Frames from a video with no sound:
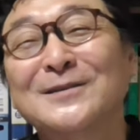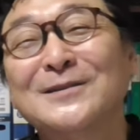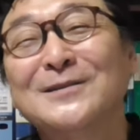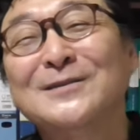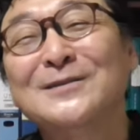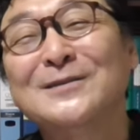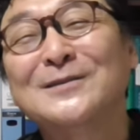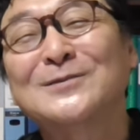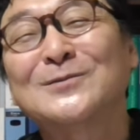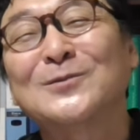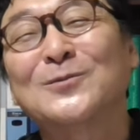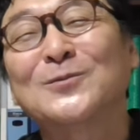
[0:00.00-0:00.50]

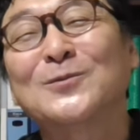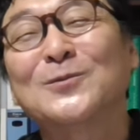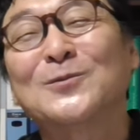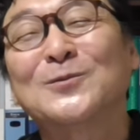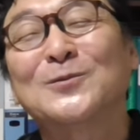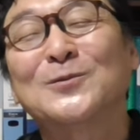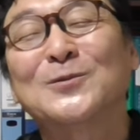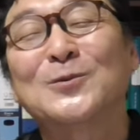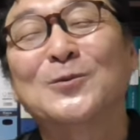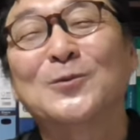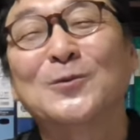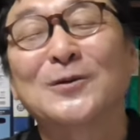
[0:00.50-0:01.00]
キリスト教
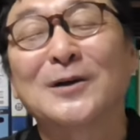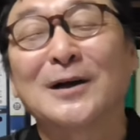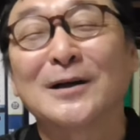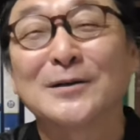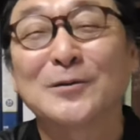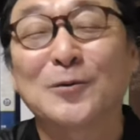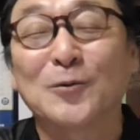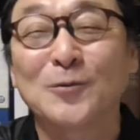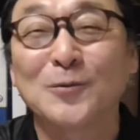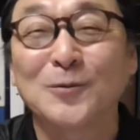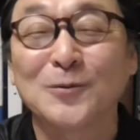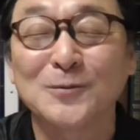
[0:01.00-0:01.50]
の教
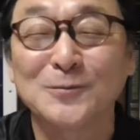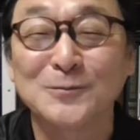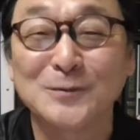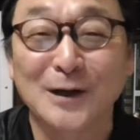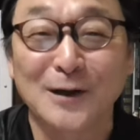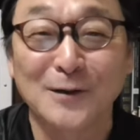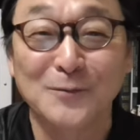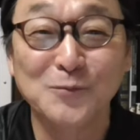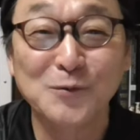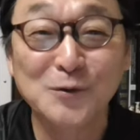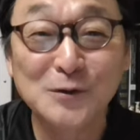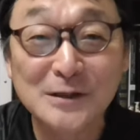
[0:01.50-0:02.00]
会、こう、なん
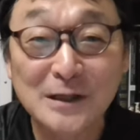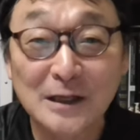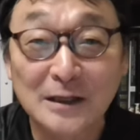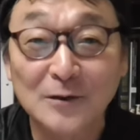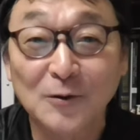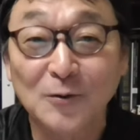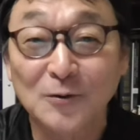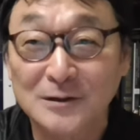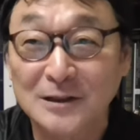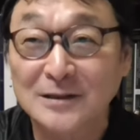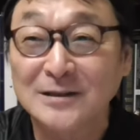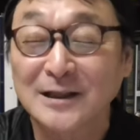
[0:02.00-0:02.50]
か無理やり
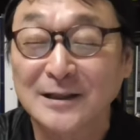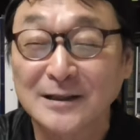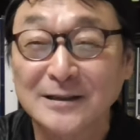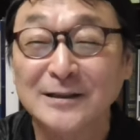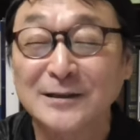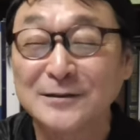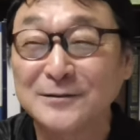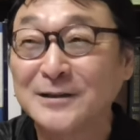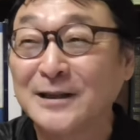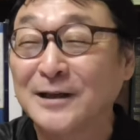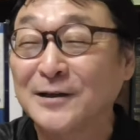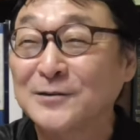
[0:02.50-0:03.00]
こさされ
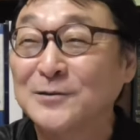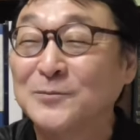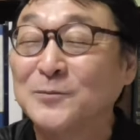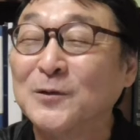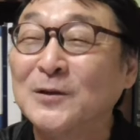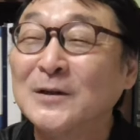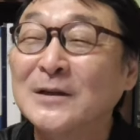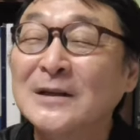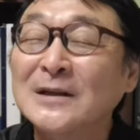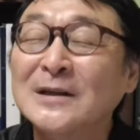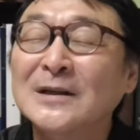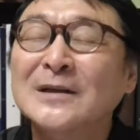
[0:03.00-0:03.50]
てるんやけど
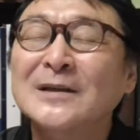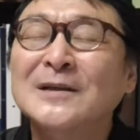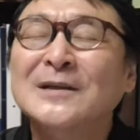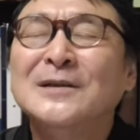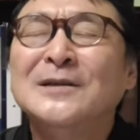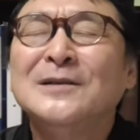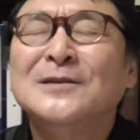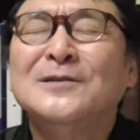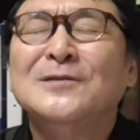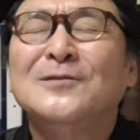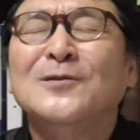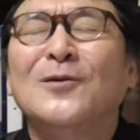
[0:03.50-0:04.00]
も、
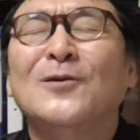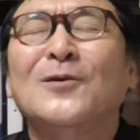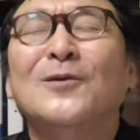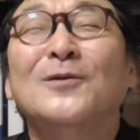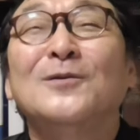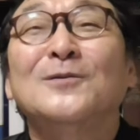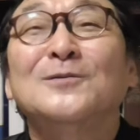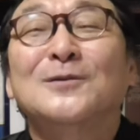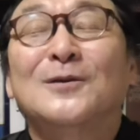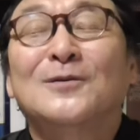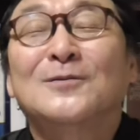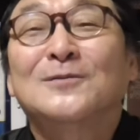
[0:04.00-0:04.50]
い
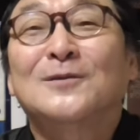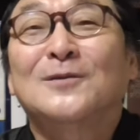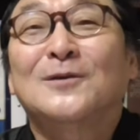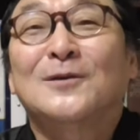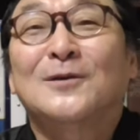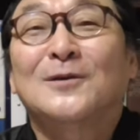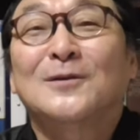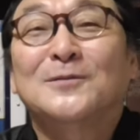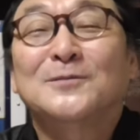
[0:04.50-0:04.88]
やー、なんか、